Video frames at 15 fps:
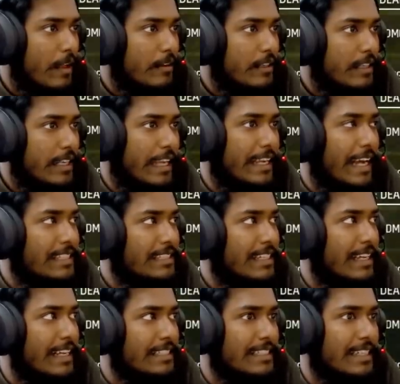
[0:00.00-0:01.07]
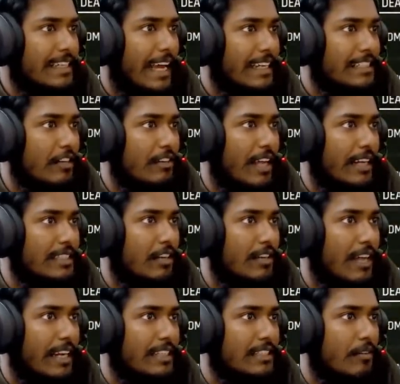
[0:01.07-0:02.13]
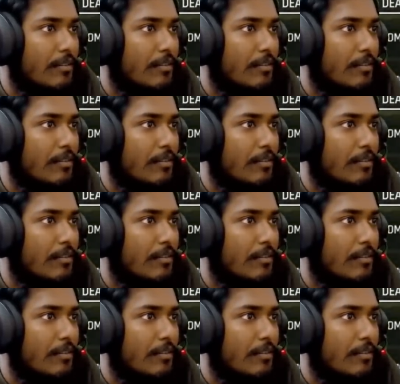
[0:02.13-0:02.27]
এই গাছ না এই গাছ না ডানে যাও ডানে যাও ডানে যাও